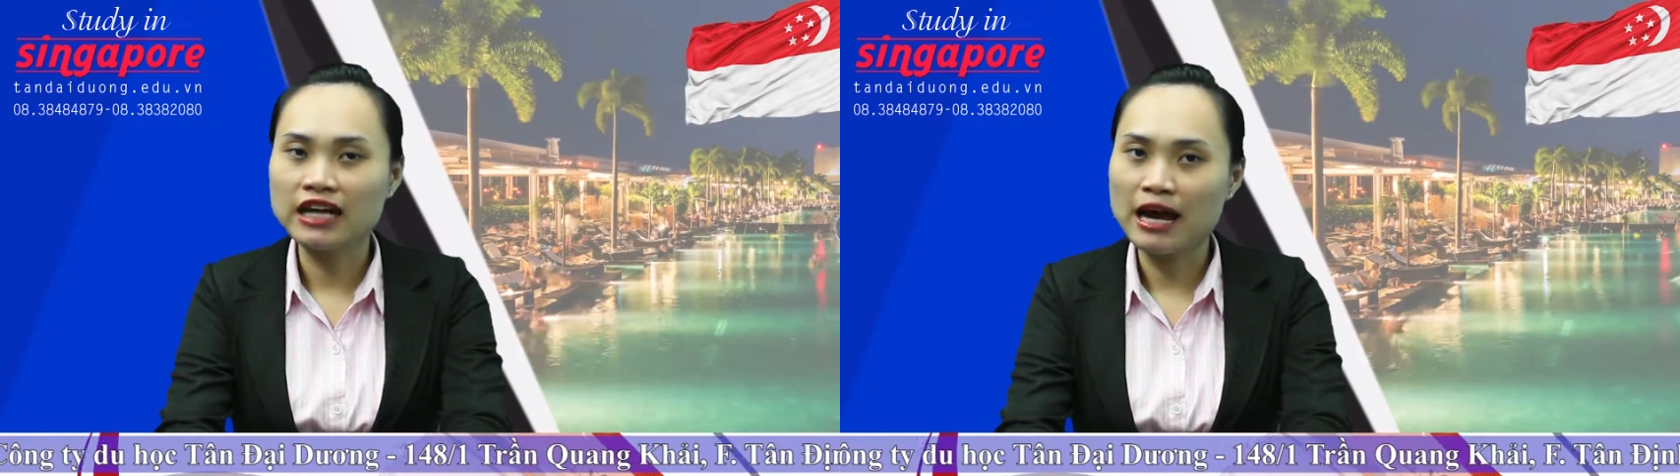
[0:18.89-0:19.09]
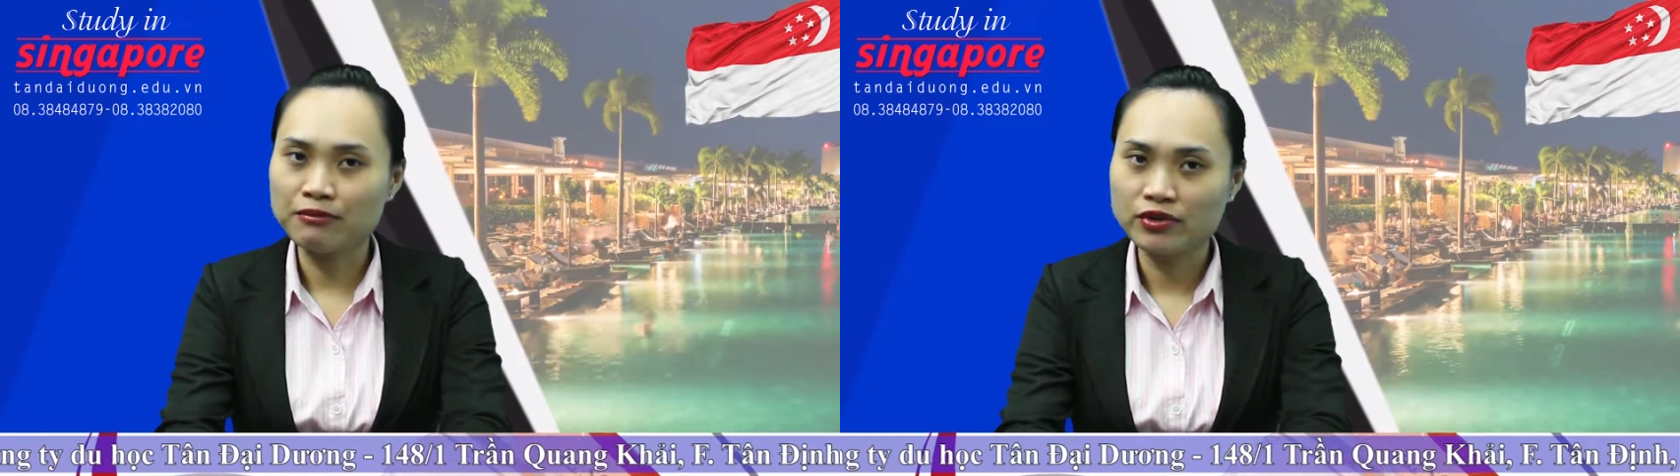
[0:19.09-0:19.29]

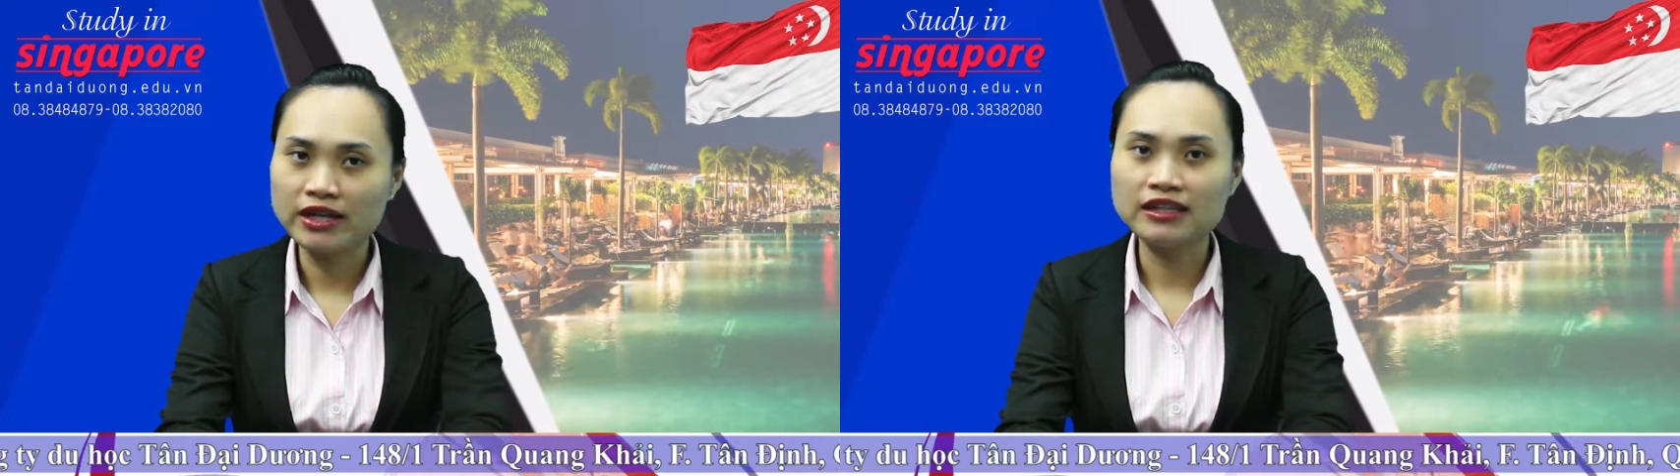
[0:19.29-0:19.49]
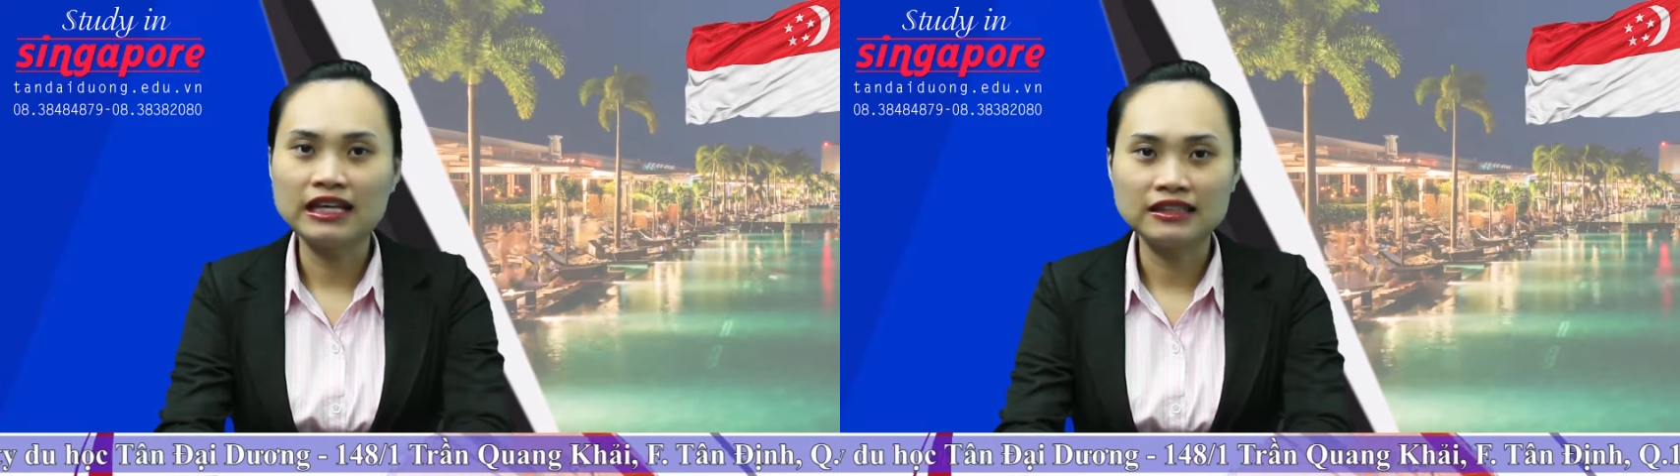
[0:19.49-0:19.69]

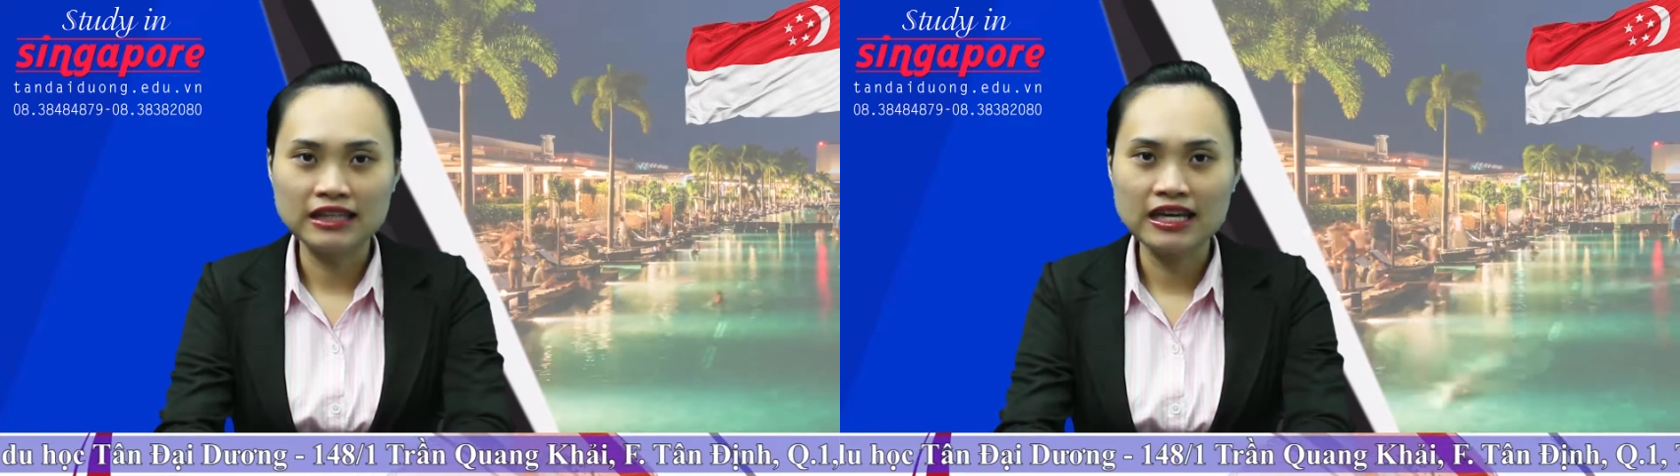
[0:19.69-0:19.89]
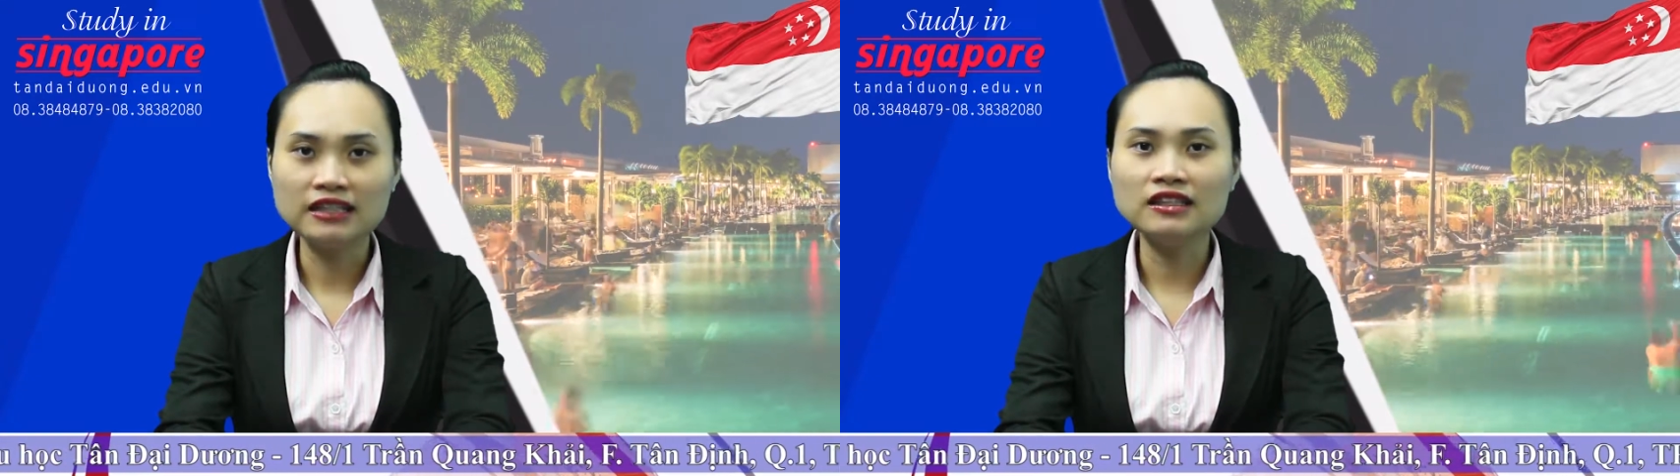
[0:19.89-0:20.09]
Cambridge danh tiếng